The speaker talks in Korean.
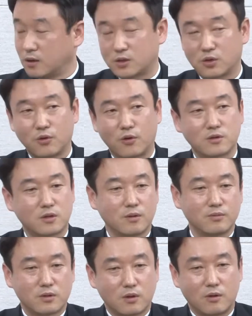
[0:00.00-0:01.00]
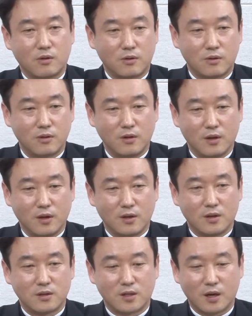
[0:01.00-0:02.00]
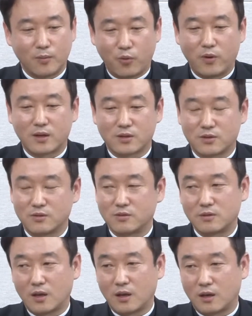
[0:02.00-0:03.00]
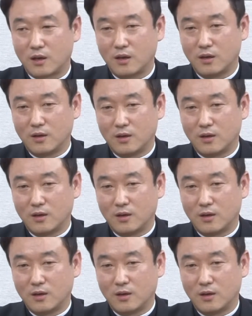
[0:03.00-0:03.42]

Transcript: 근데 전 어렸을 때부터 제가 몰랐었는데